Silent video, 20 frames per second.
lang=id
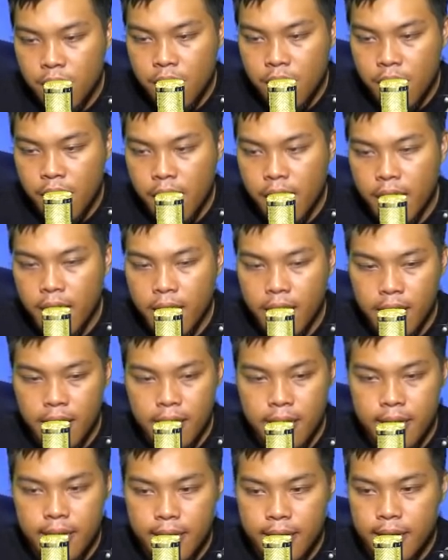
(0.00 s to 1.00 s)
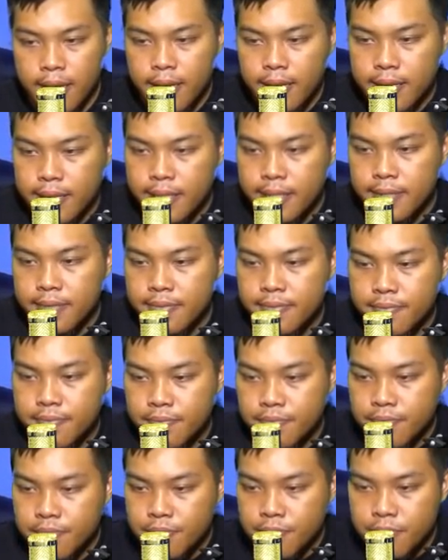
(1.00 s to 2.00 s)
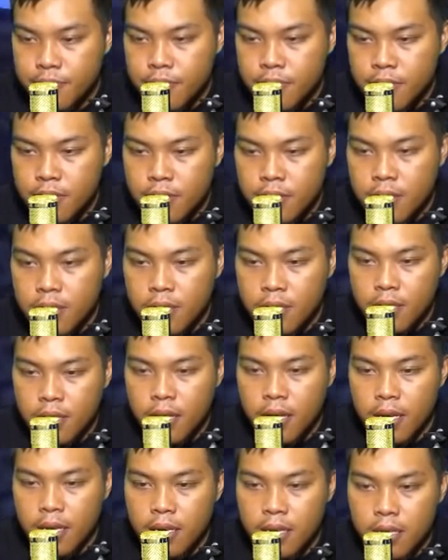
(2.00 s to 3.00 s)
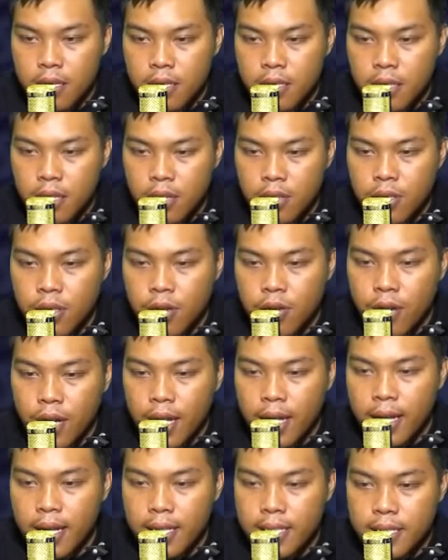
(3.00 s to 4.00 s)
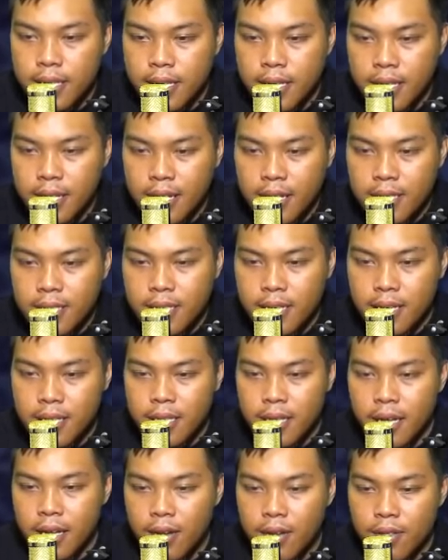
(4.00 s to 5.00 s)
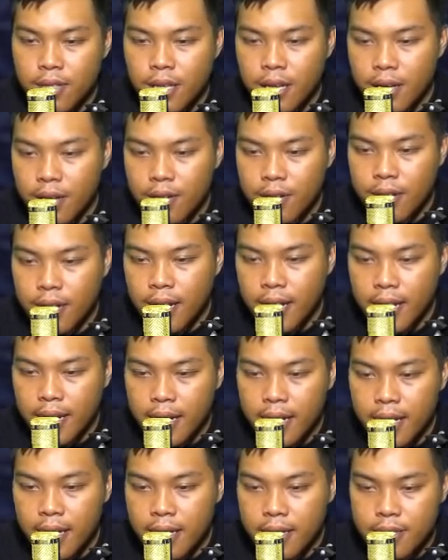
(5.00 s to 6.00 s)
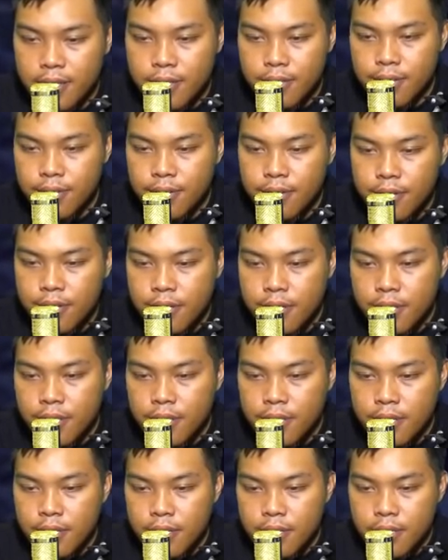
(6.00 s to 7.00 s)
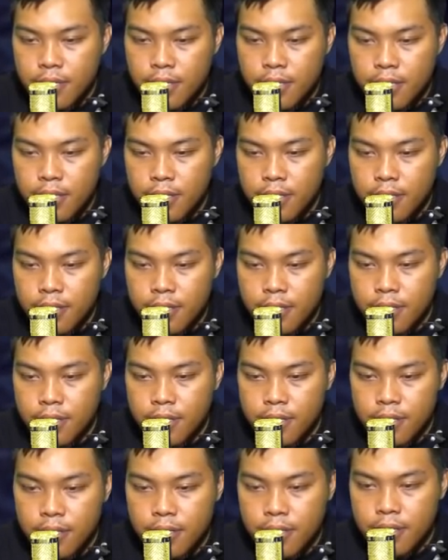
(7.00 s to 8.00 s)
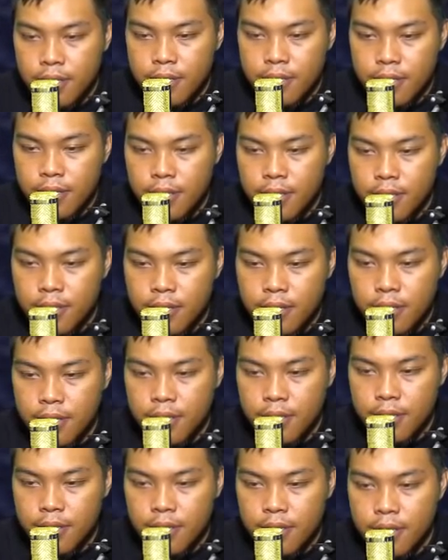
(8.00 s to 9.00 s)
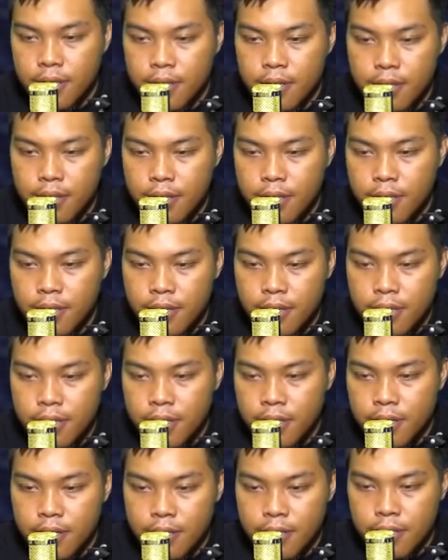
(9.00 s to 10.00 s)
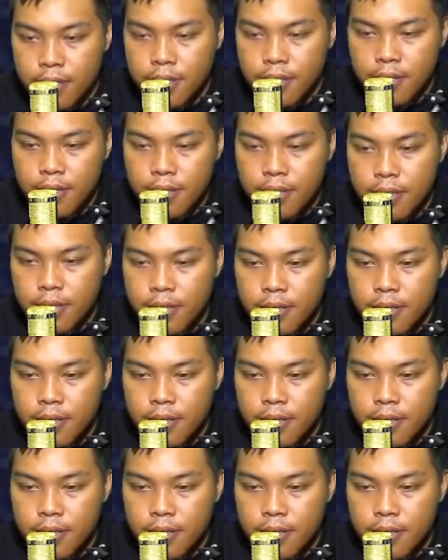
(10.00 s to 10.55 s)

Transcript: ya kalah dah kalah dah ya calon-calon kalah sih ini guys ya calon-calon kalah tuh uh, uh, uh, uh. Hmm.